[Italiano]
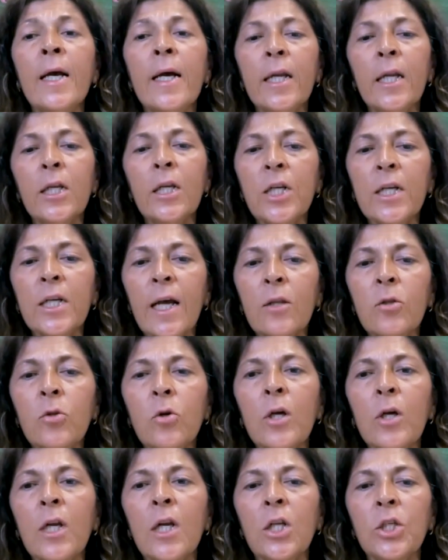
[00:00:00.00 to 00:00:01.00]

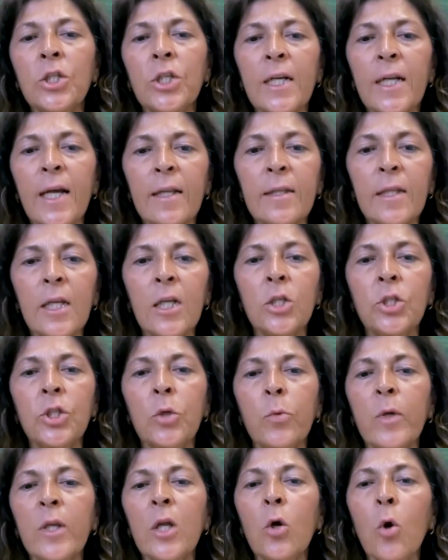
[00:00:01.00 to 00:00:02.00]
ricercatori e
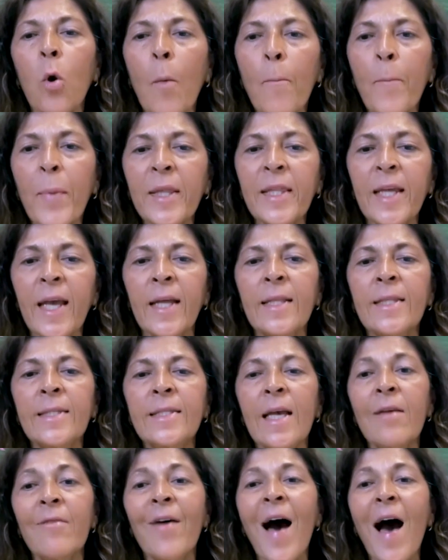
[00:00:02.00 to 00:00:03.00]
ricercatrici, quindi
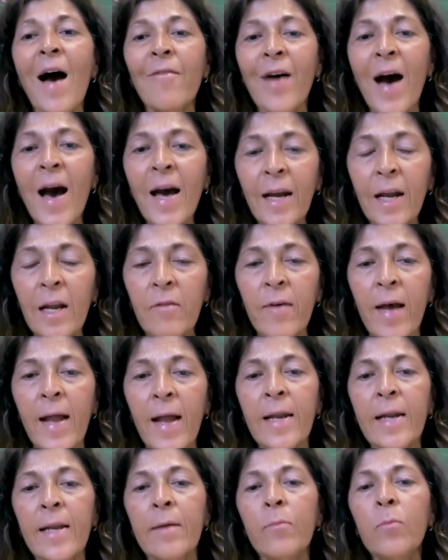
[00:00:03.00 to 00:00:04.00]
competenze a vari
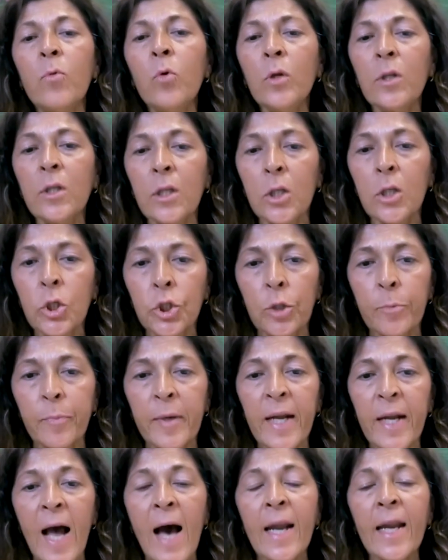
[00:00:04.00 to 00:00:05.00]
livelli
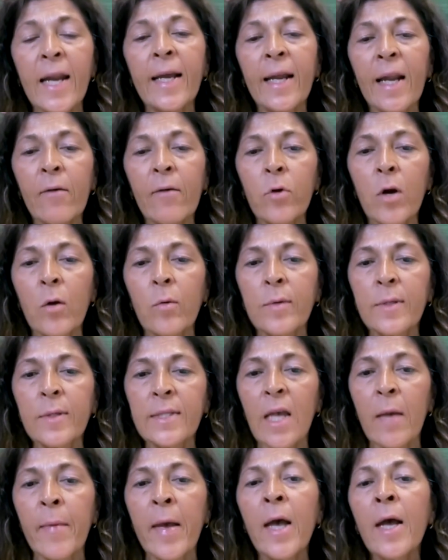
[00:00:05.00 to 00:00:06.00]
multidisciplinare che lavorano
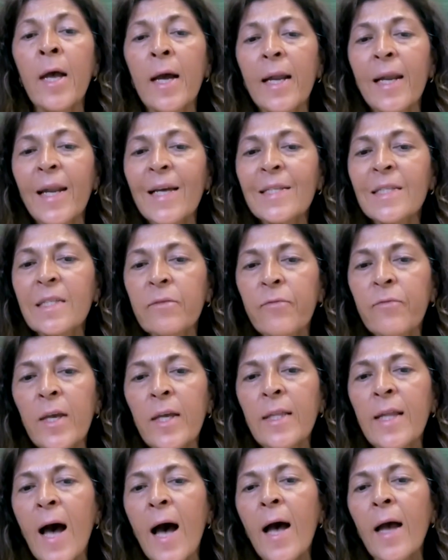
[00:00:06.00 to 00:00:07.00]
insieme. La
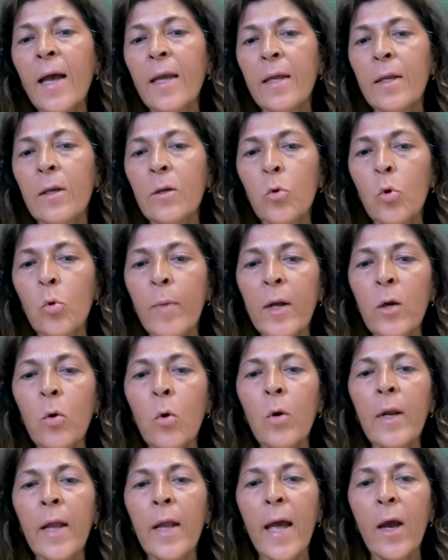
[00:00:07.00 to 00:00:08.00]
sfida in Human
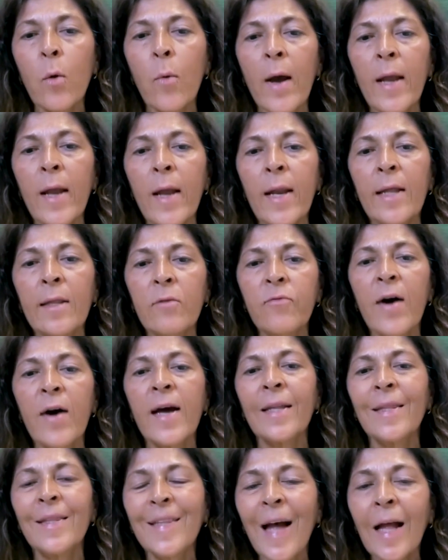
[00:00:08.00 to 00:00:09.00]
All è quella di
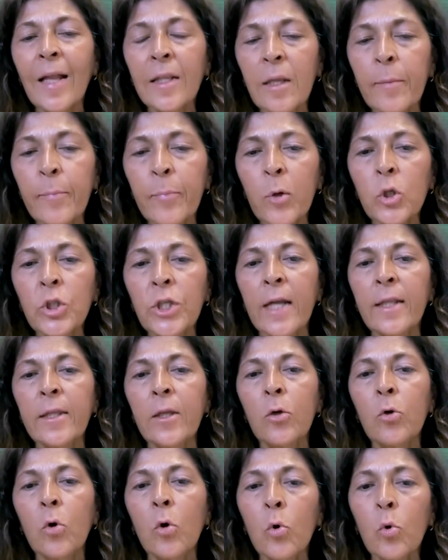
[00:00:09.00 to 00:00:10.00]
fare tanti
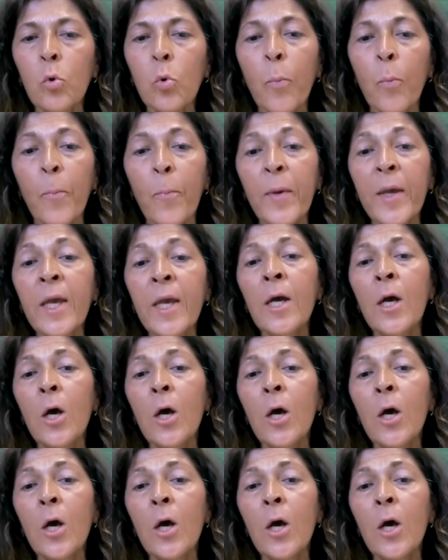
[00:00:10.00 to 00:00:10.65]
progetti con gruppi